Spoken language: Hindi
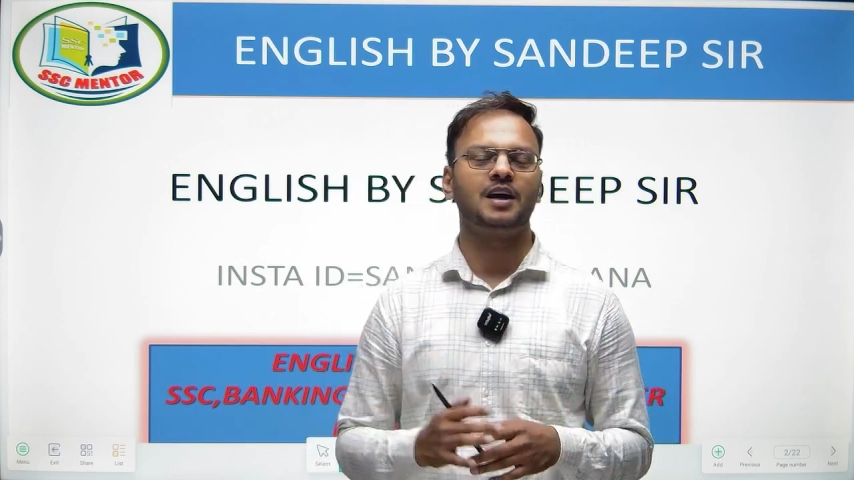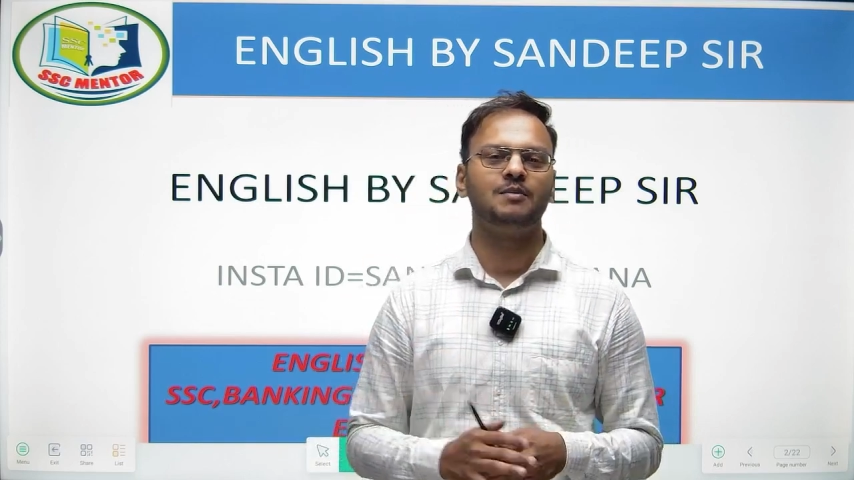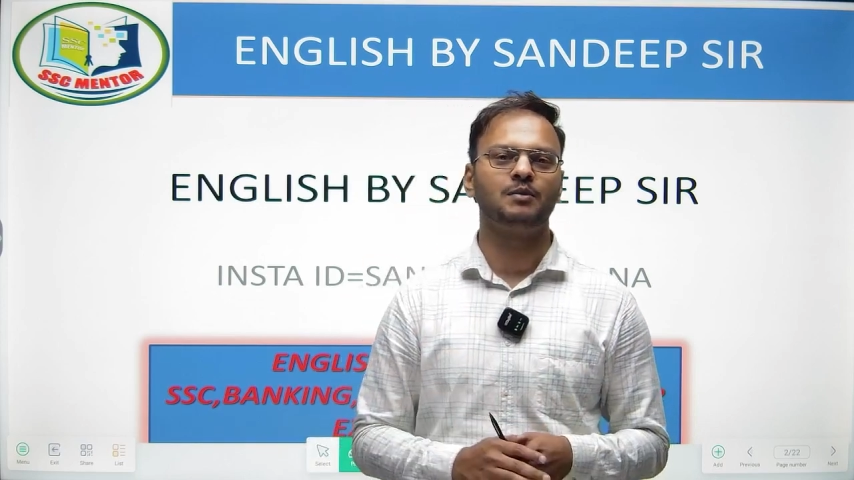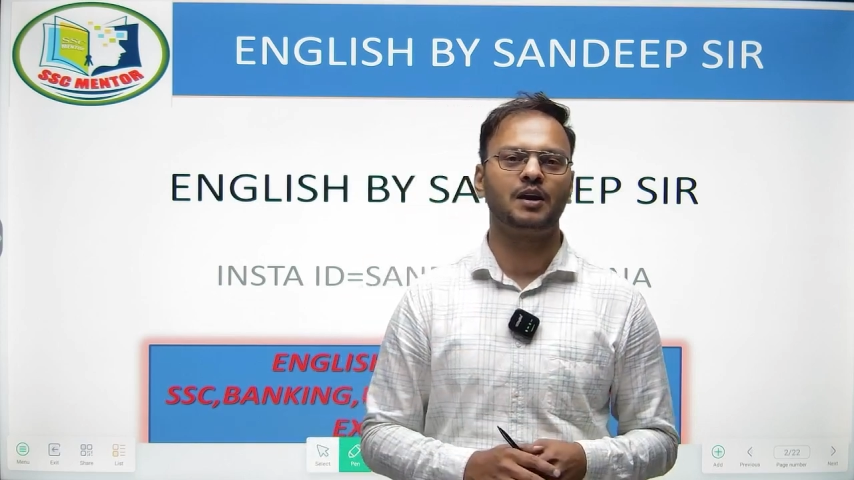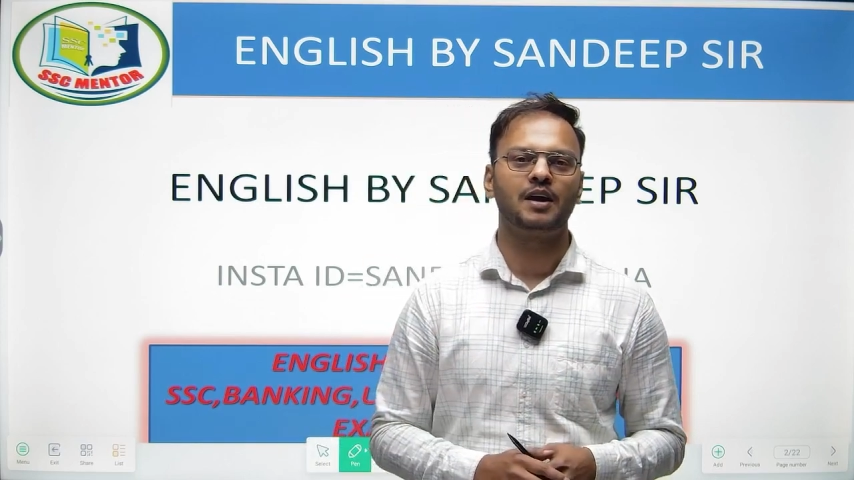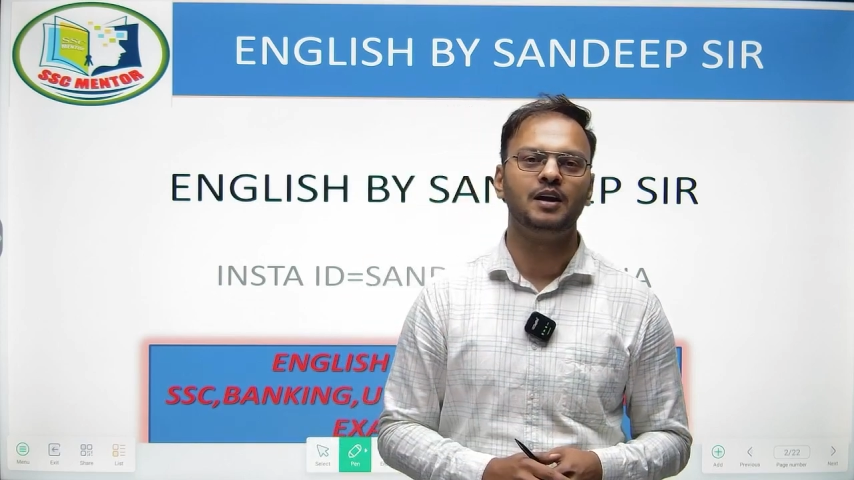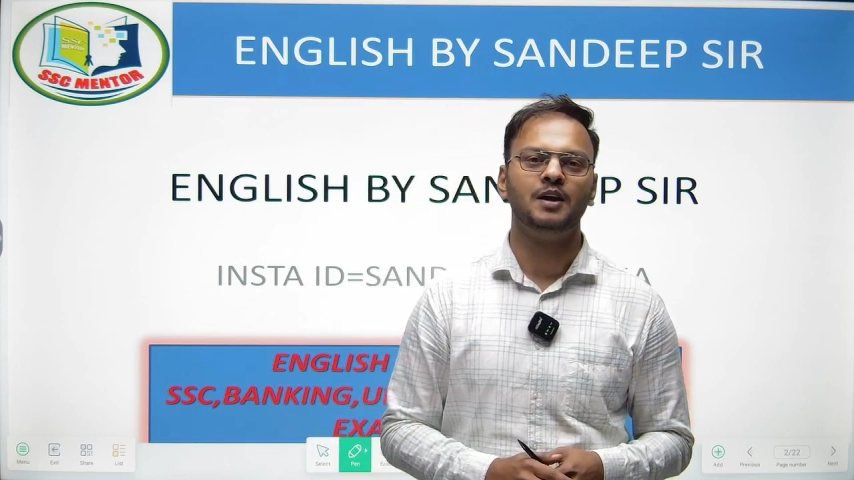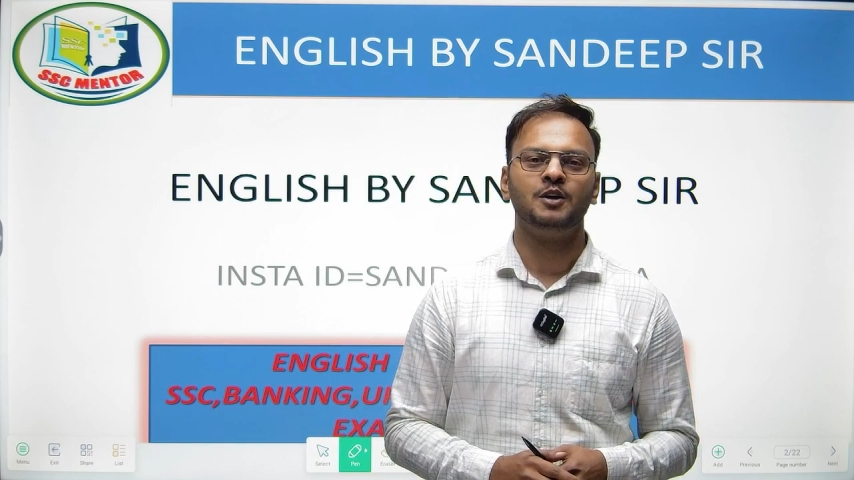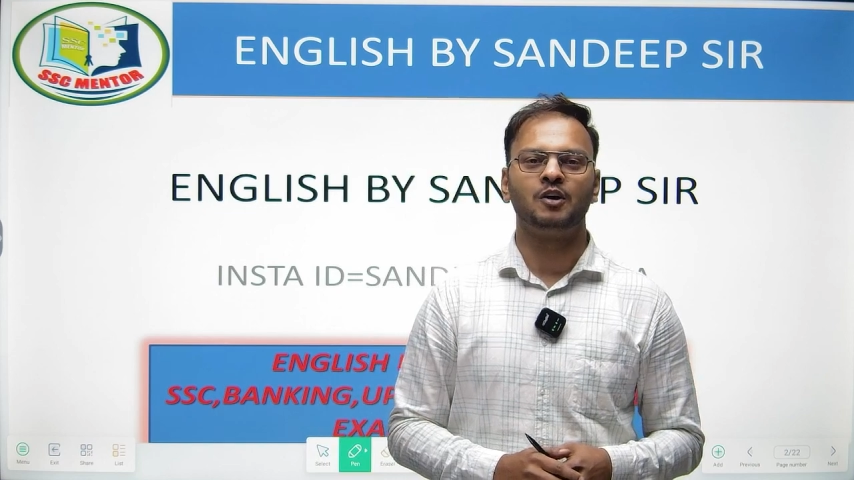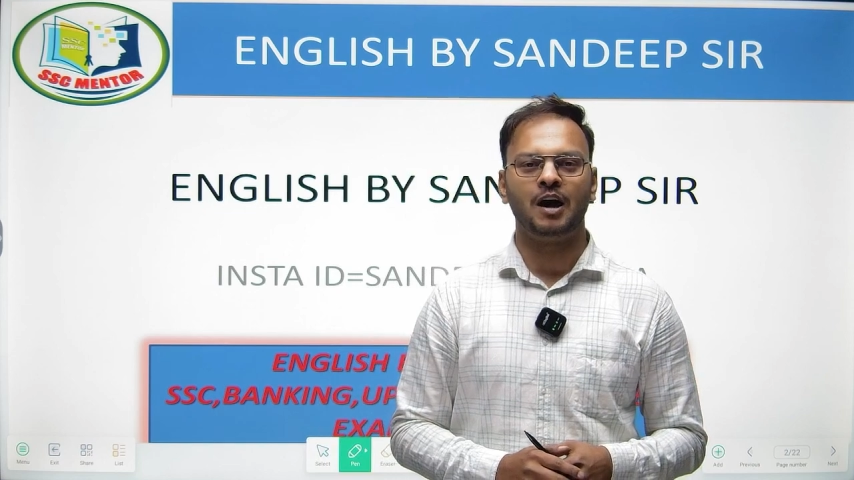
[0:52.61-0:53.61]
काम कर रहा है
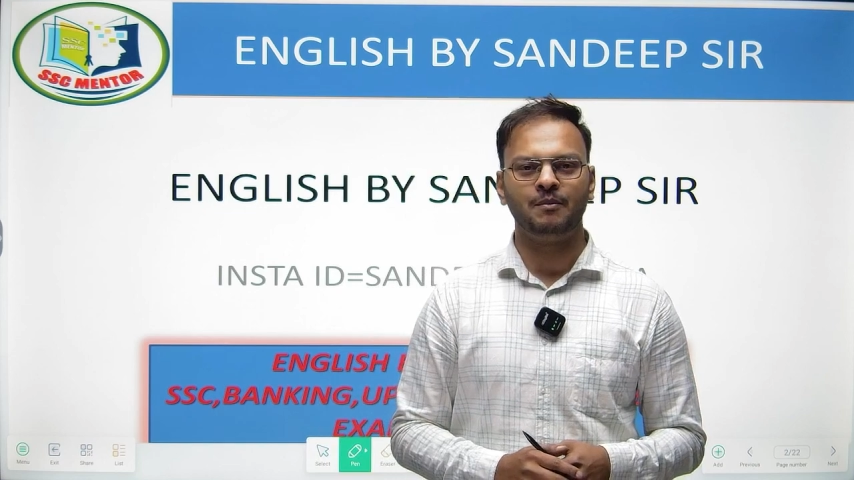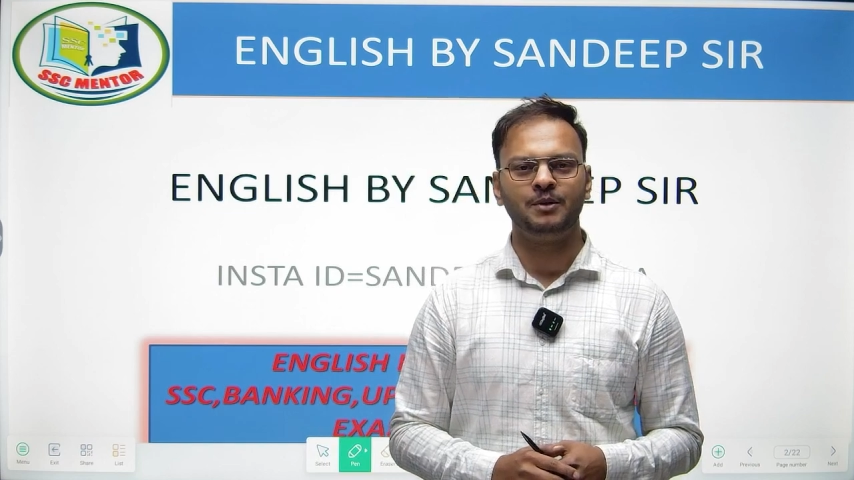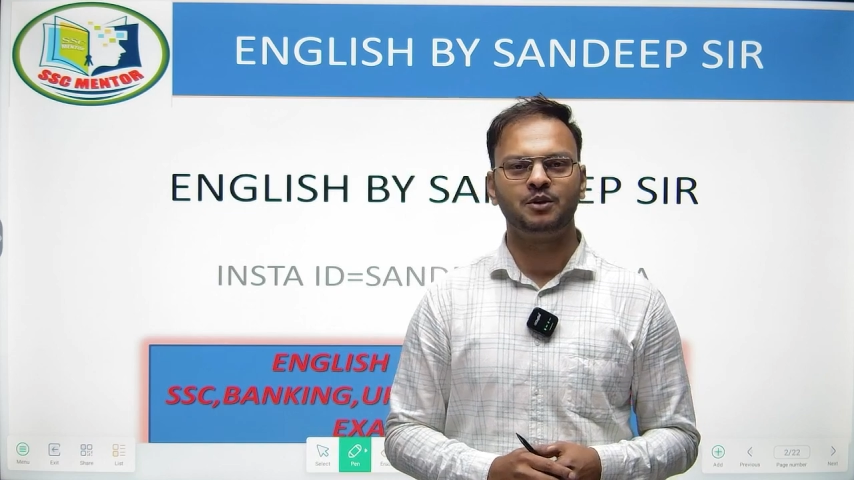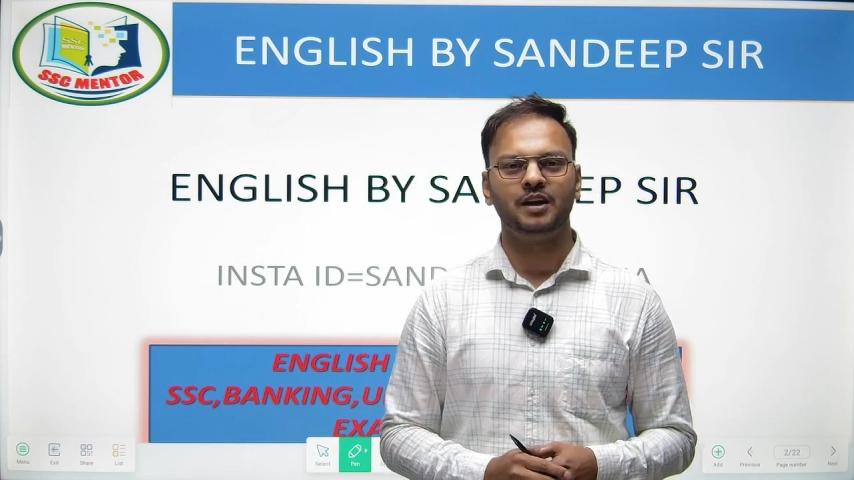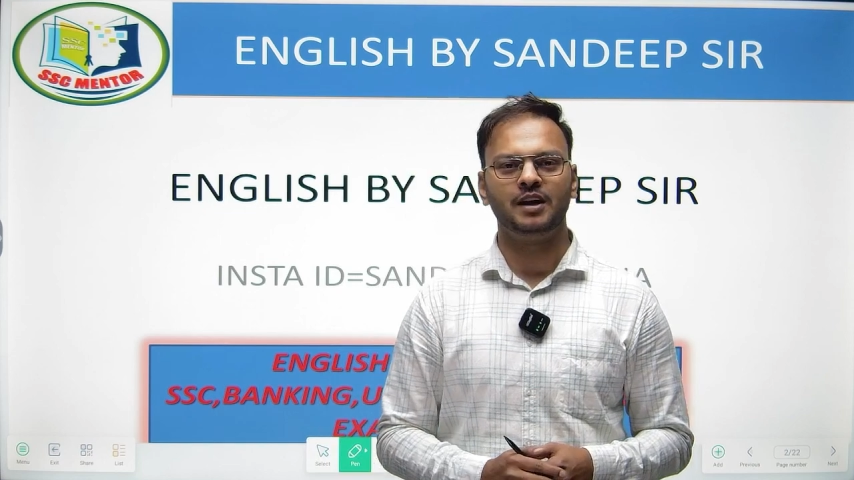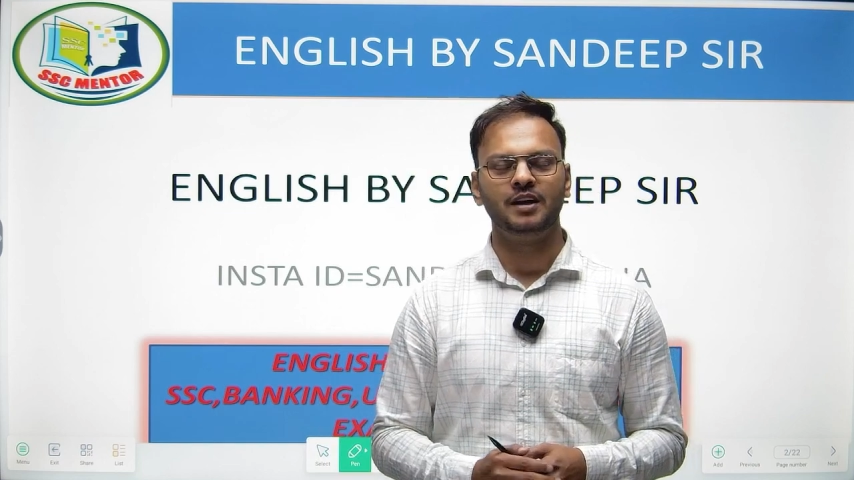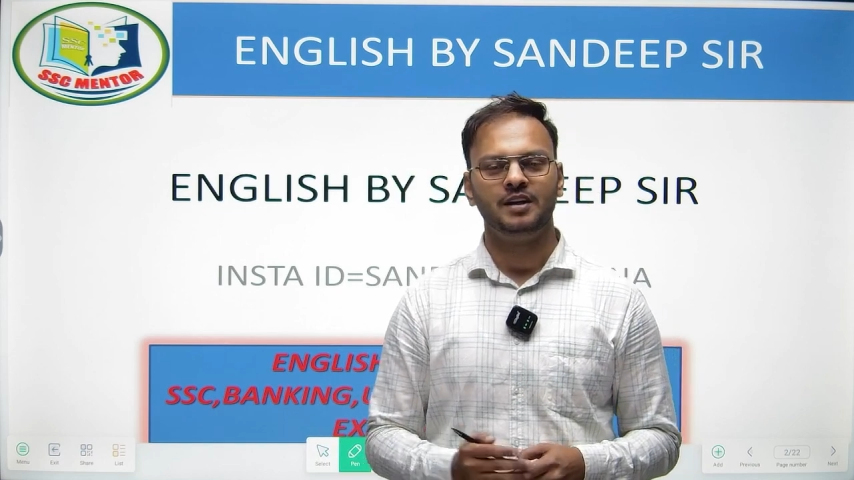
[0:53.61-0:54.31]
तो आप भी जो है